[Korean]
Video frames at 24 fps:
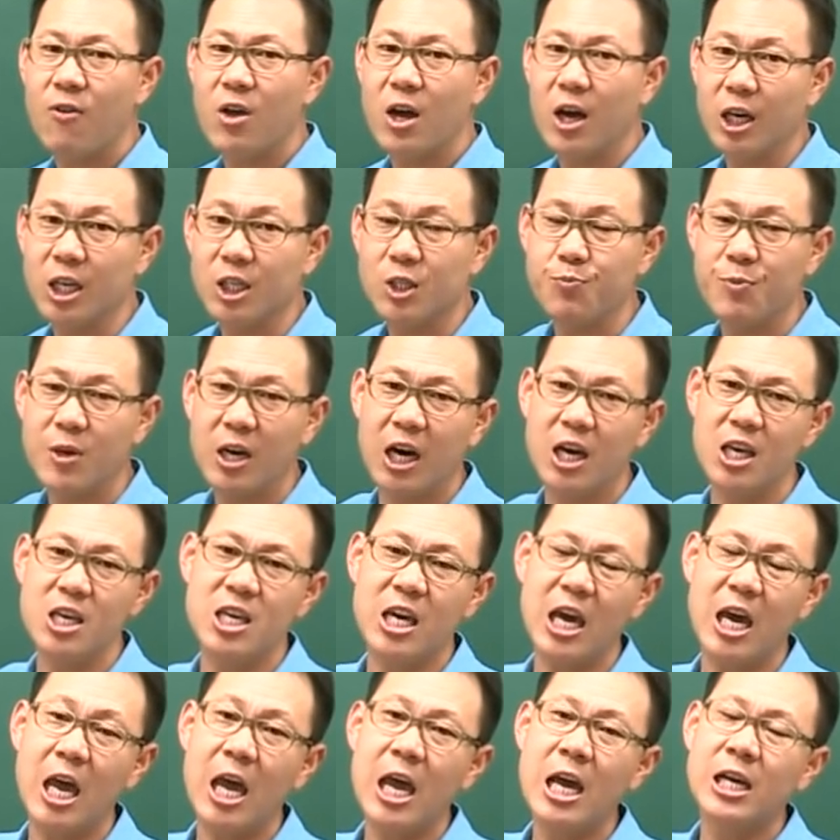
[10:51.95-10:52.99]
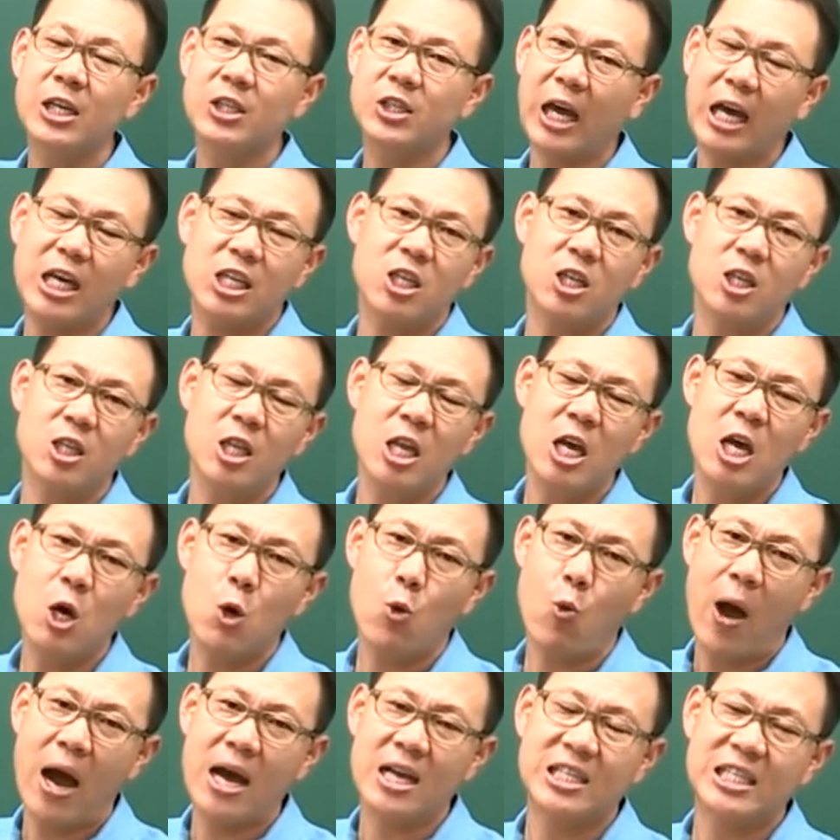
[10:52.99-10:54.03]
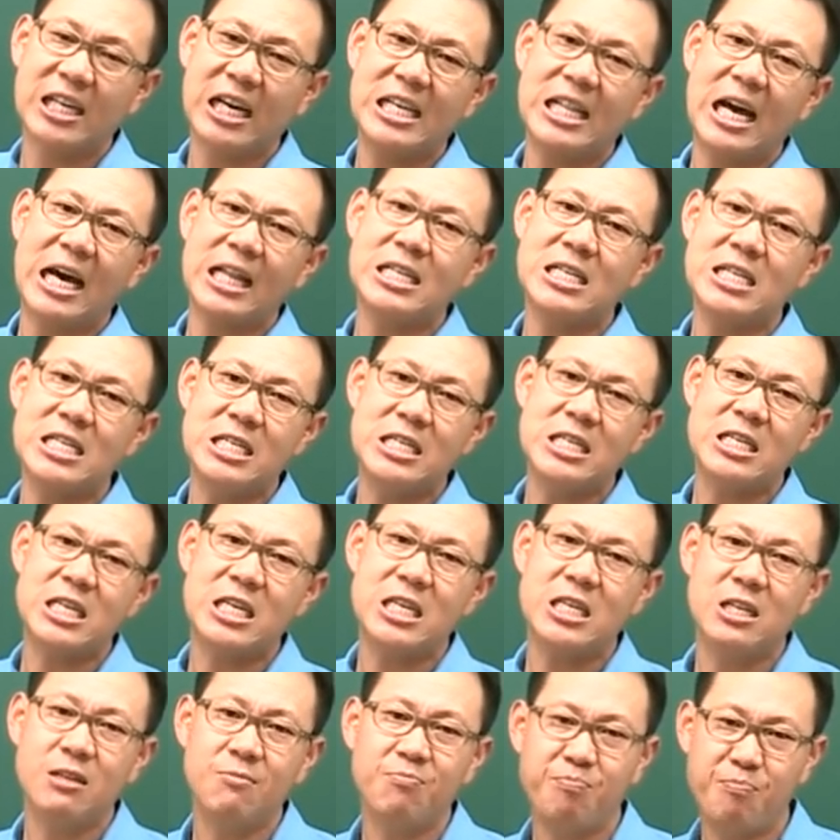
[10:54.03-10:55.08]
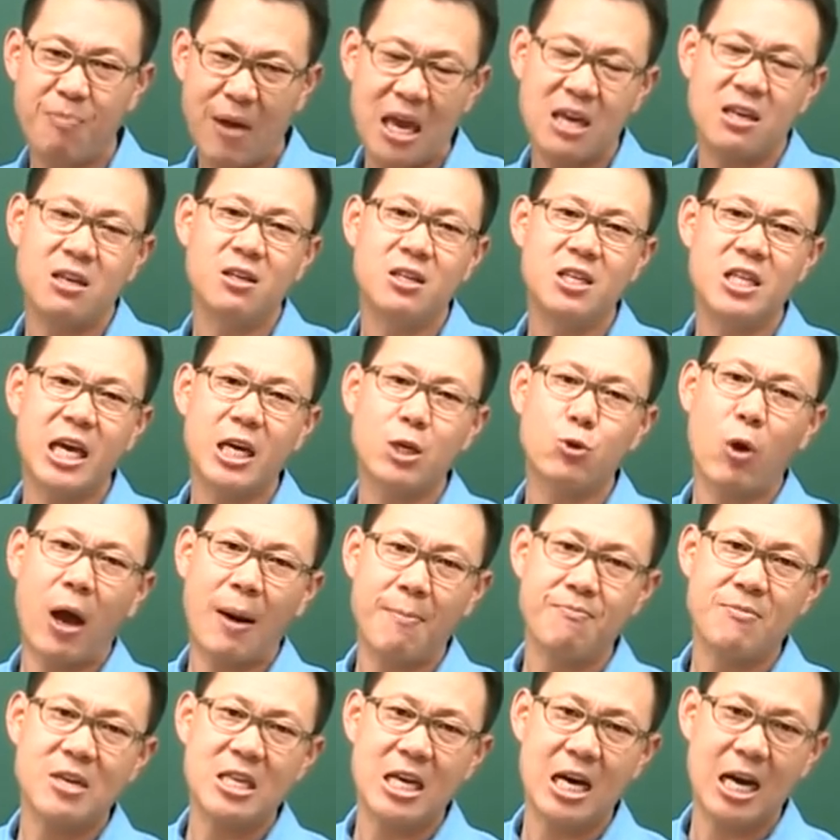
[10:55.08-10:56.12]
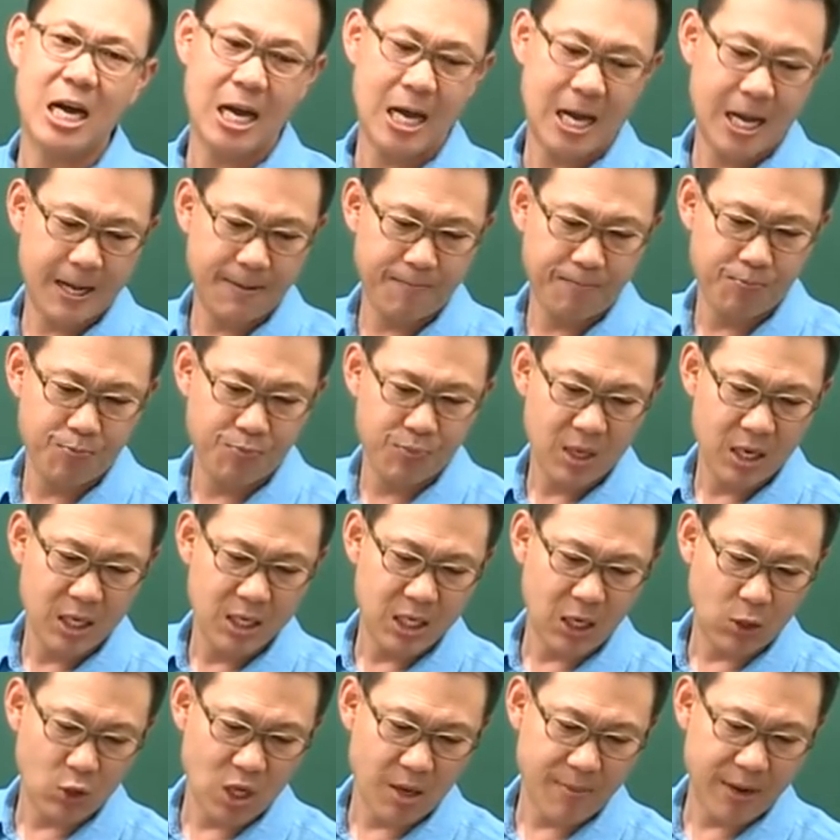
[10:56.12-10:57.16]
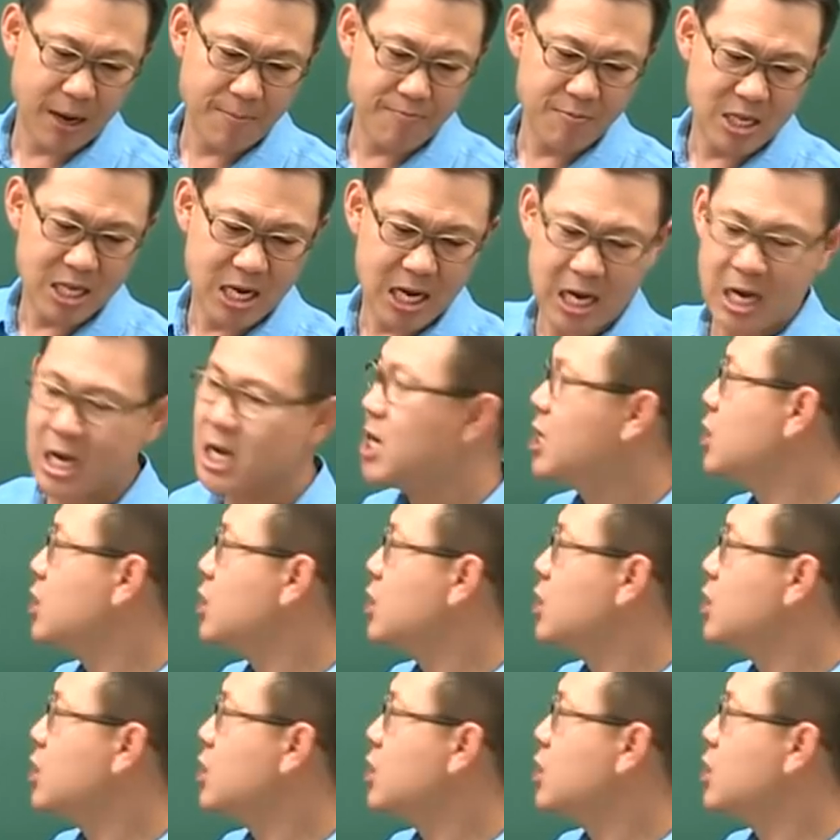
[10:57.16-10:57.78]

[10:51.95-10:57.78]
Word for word: 알겠습니까? 이게 사실은 왕자의 난을 일으키는 배경이 되기도 합니다. 자, 그 다음에 갑니다.